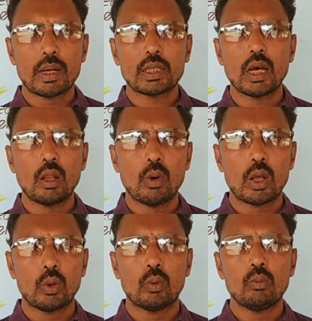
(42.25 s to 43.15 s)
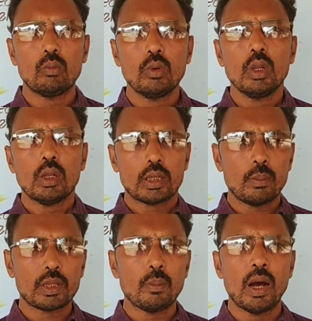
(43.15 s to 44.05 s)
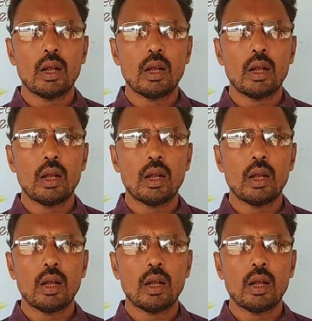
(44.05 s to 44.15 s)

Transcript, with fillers: మతాల వారు తమ తమ